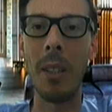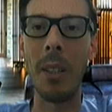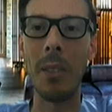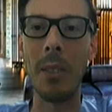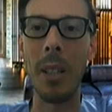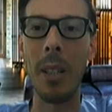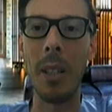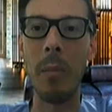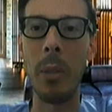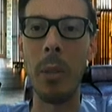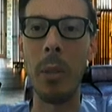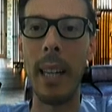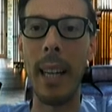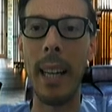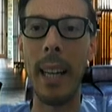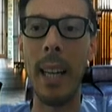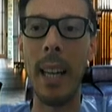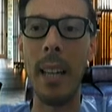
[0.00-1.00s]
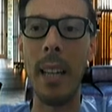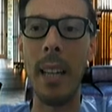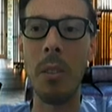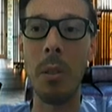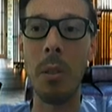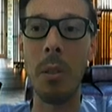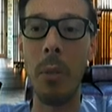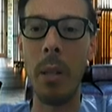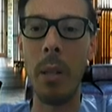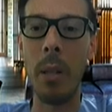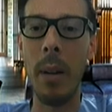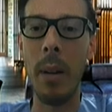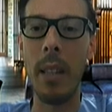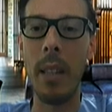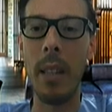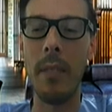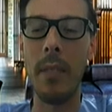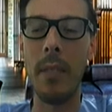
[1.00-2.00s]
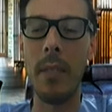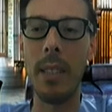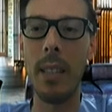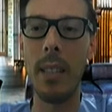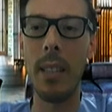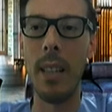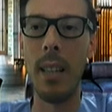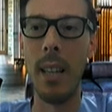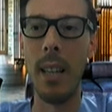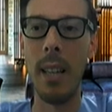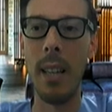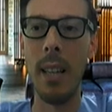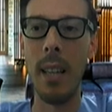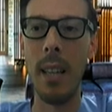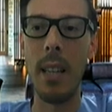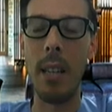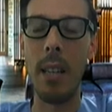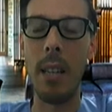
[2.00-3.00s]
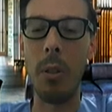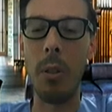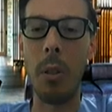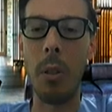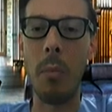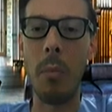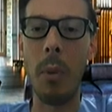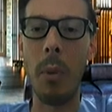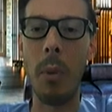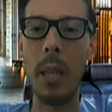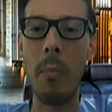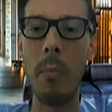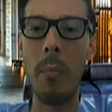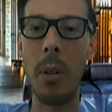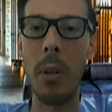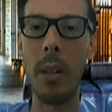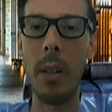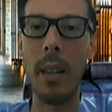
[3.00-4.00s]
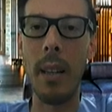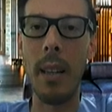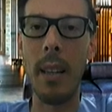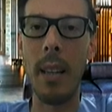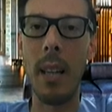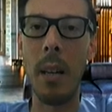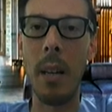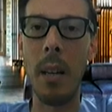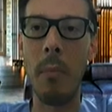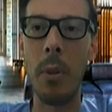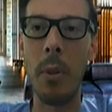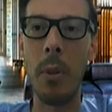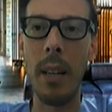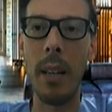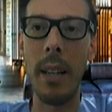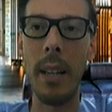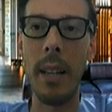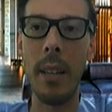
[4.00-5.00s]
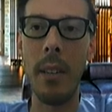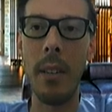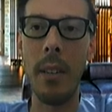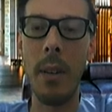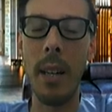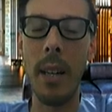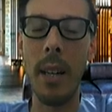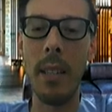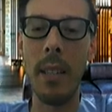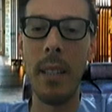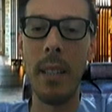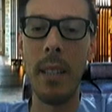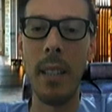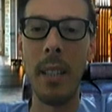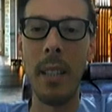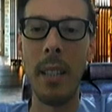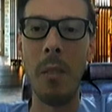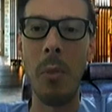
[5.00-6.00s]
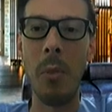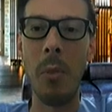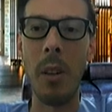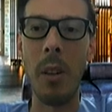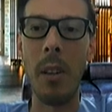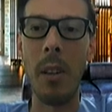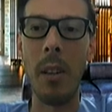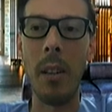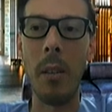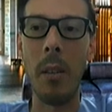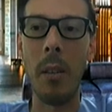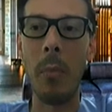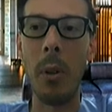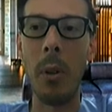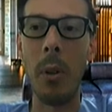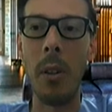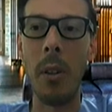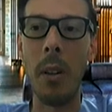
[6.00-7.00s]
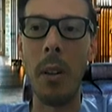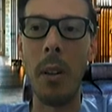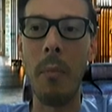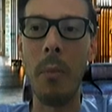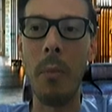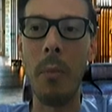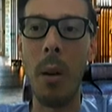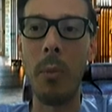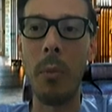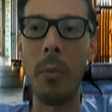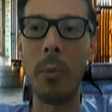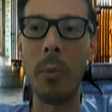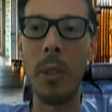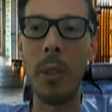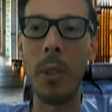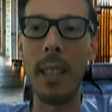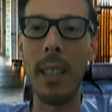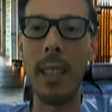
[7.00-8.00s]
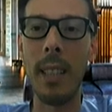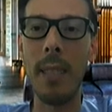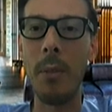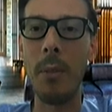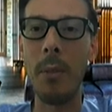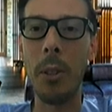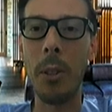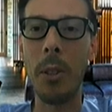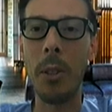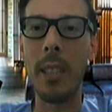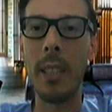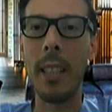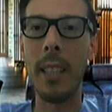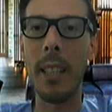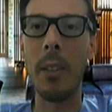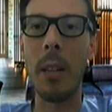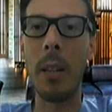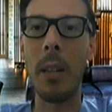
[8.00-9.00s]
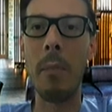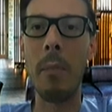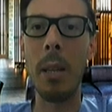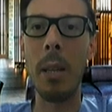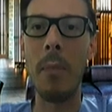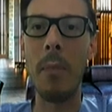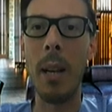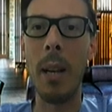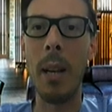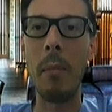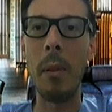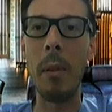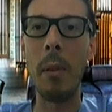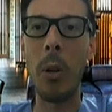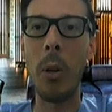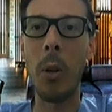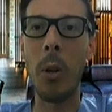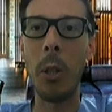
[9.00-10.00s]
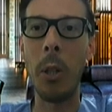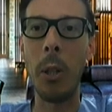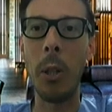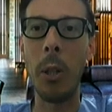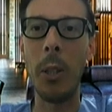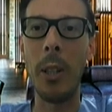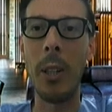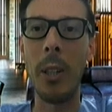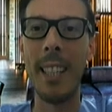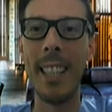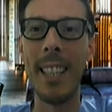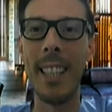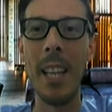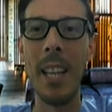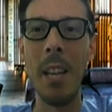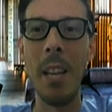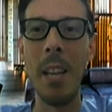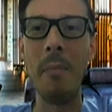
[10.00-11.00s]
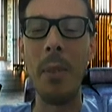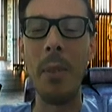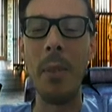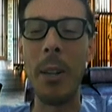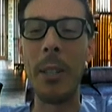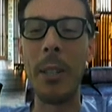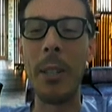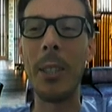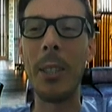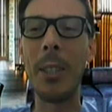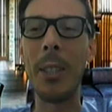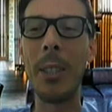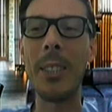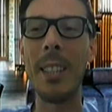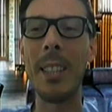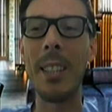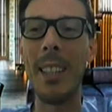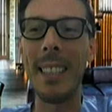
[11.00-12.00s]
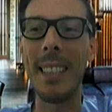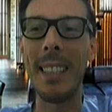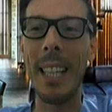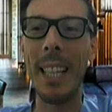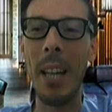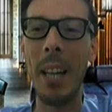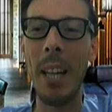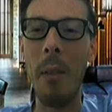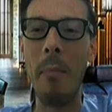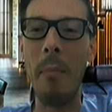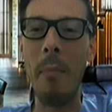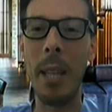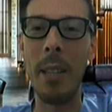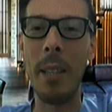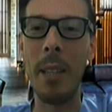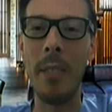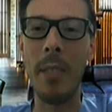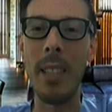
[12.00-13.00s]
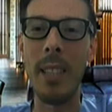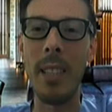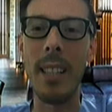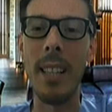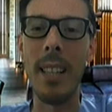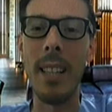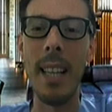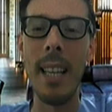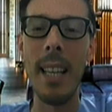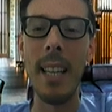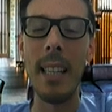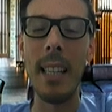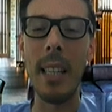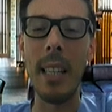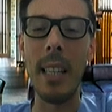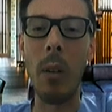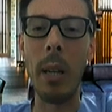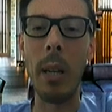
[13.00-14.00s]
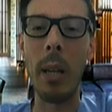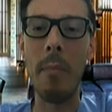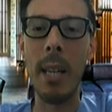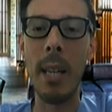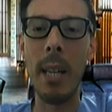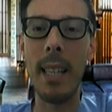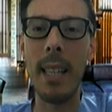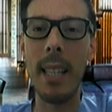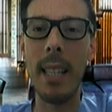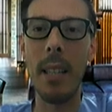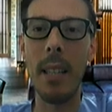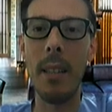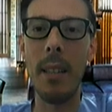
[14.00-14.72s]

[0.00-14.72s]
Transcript: sabemos que cada año se pone más difícil en nuestro país poderla, poderla renovar por, los cambios abruptos que tenemos. Ellos siguen con la misma, el mismo costo, pero a nosotros se nos hace cada vez más difícil. Y es específica